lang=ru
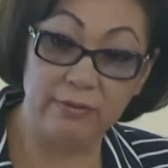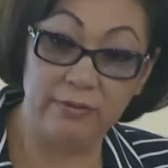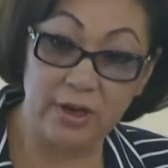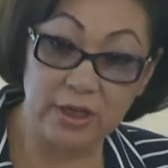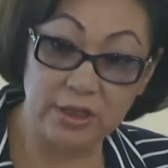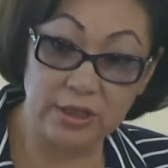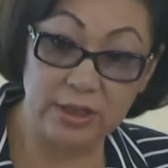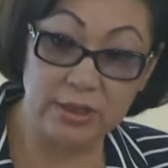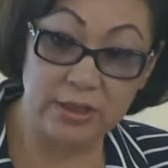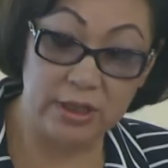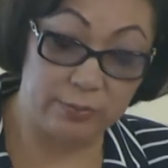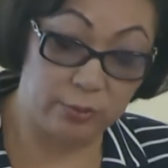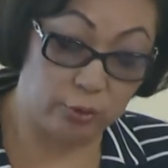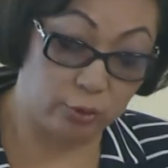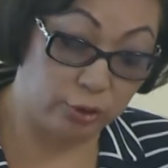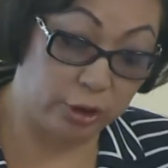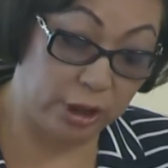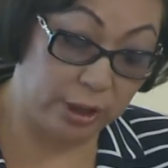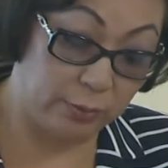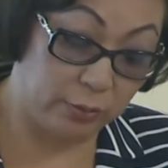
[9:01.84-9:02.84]
важности
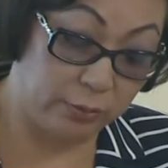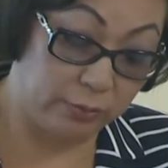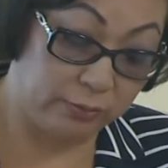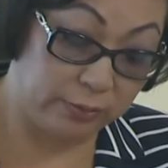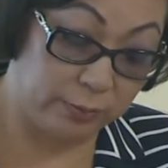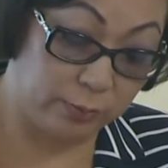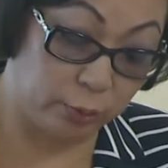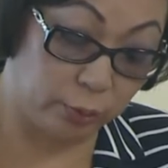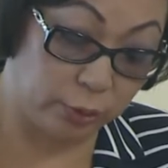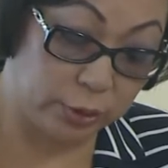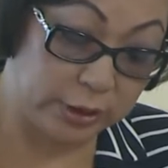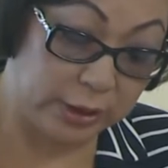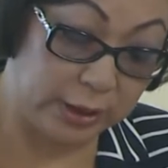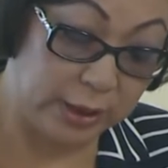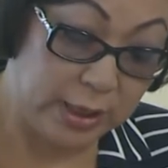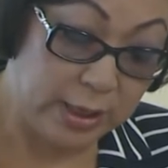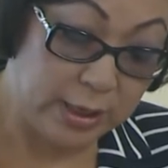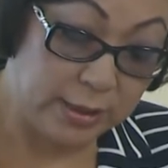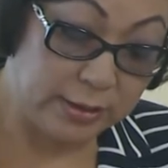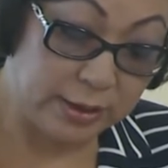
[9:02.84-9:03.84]
обсуждаемого вопроса.
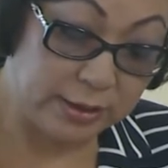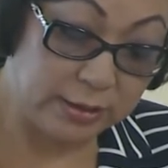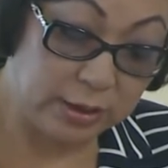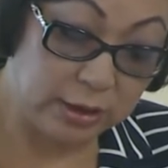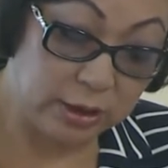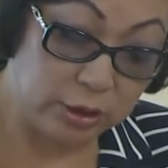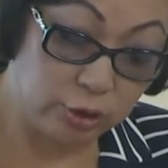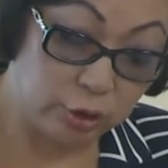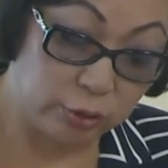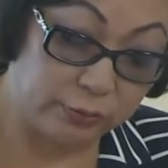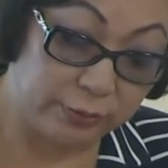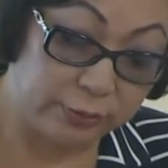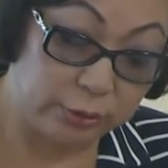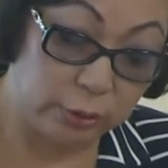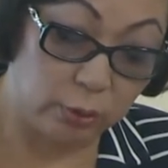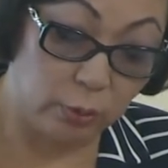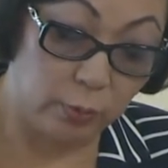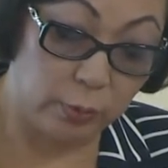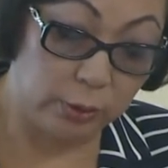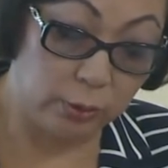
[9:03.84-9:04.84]
Надеюсь, что во
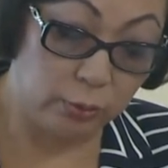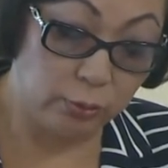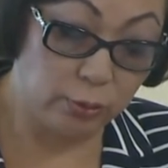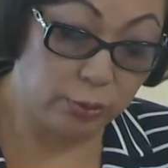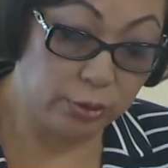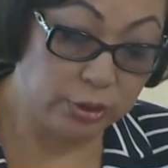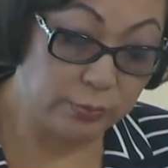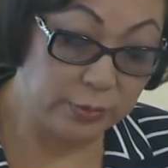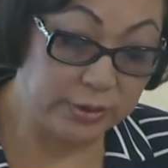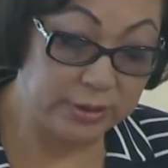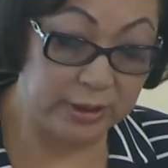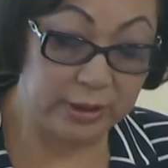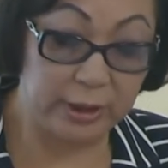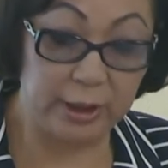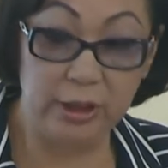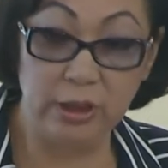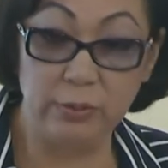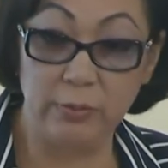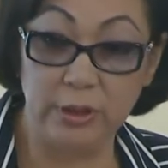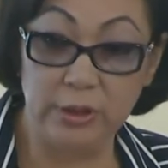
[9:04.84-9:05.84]
втором полугодии мы
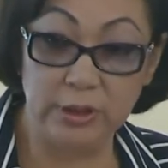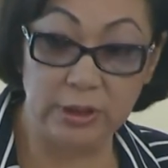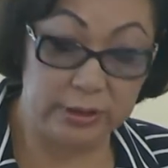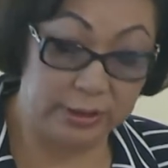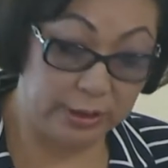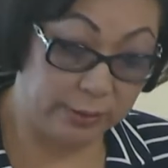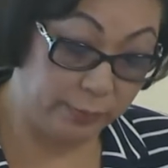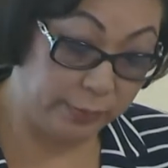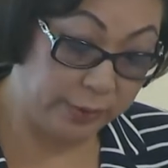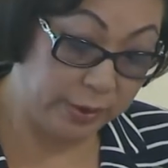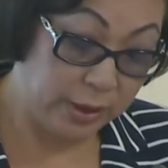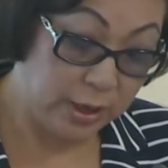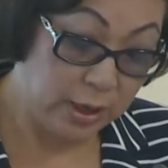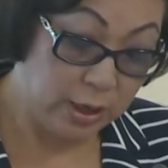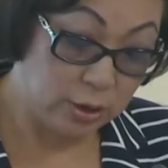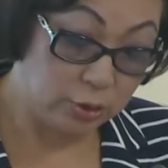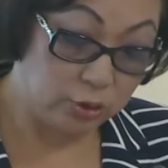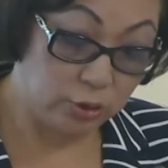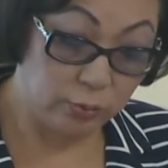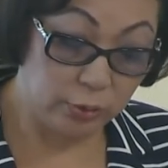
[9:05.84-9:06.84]
сохраним эти темпы,
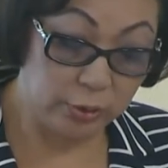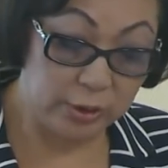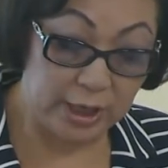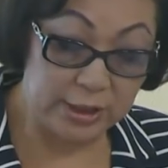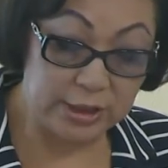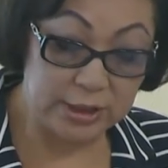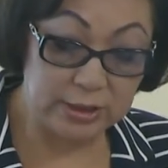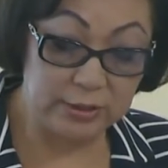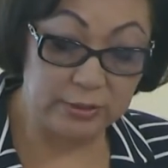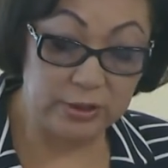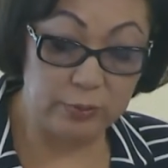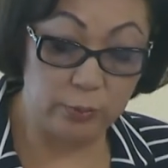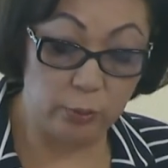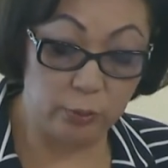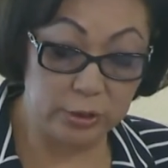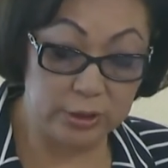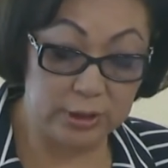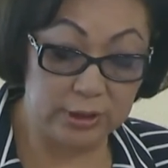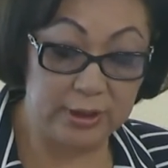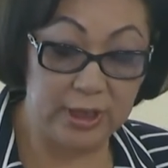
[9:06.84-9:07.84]
чтобы качественно
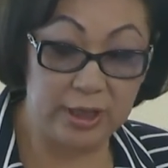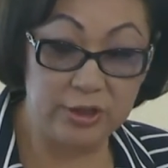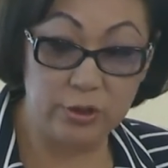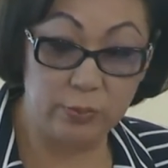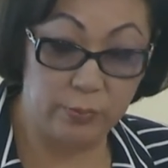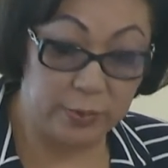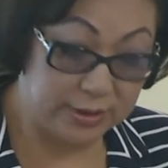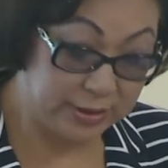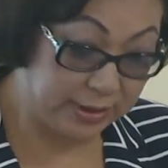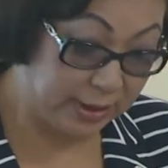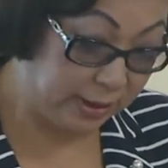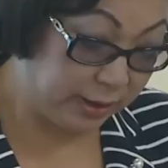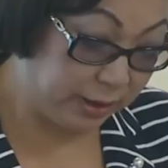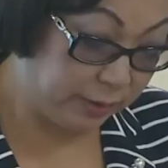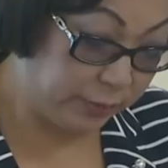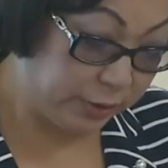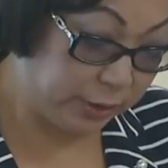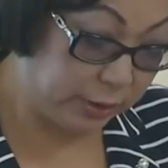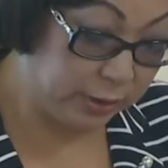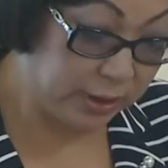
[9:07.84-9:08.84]
исполнить задачи, поставленные
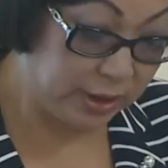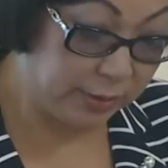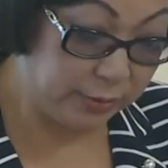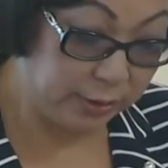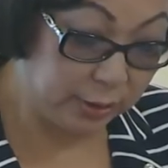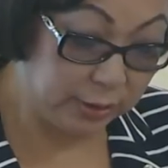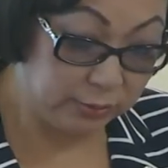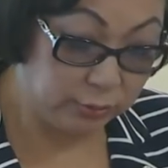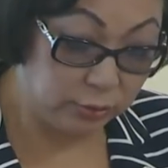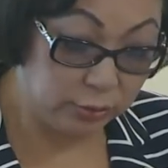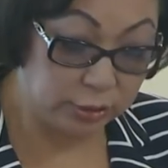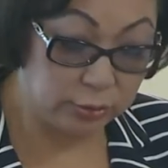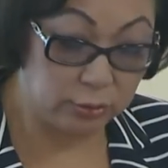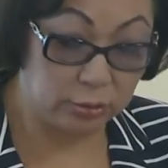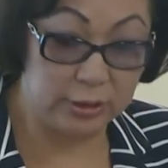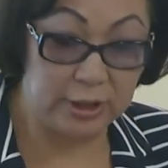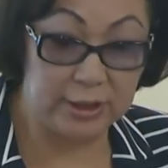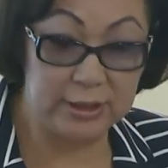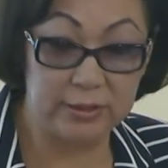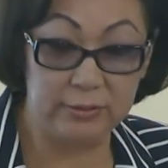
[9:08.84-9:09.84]
перед нами главой
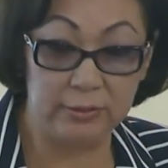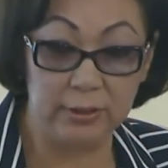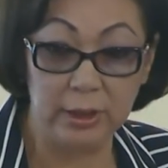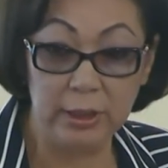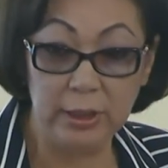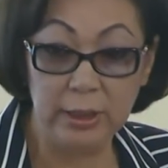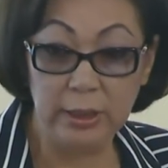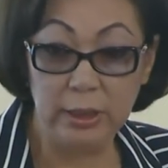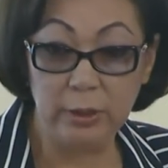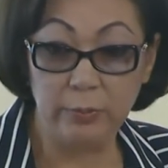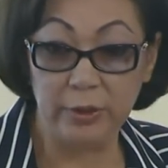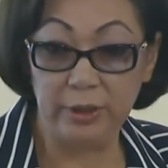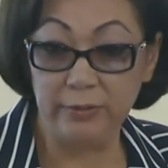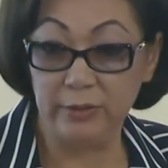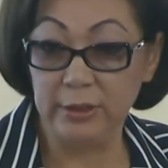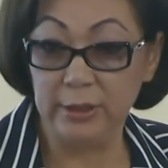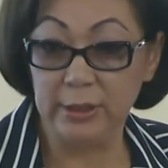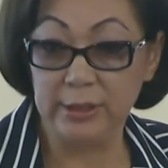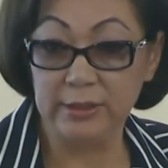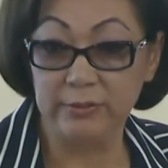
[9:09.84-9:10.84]
государства и
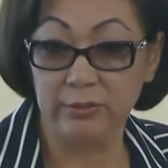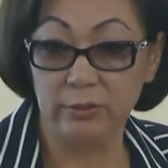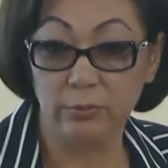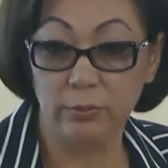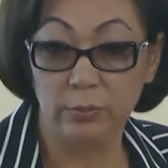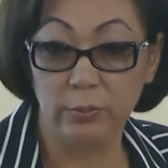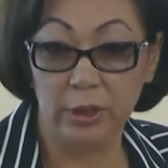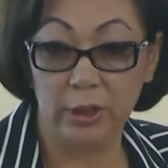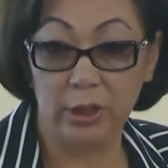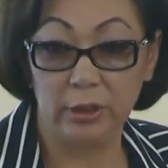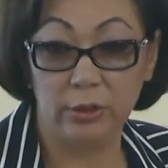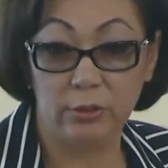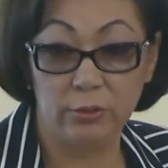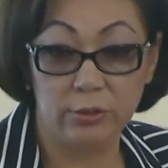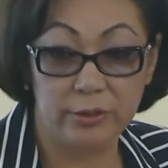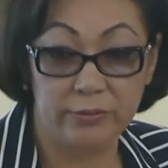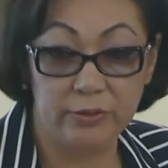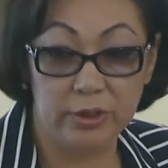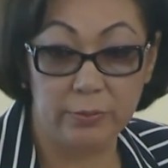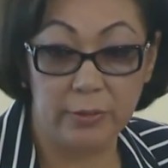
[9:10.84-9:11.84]
правительством. Благодарю
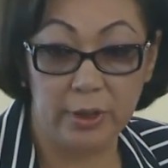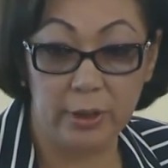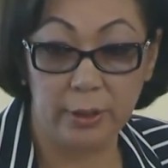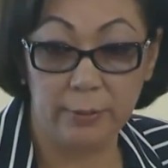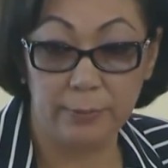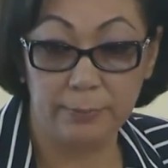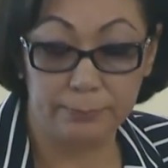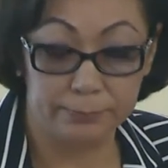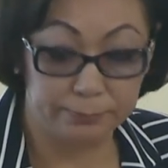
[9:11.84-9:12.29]
за внимание.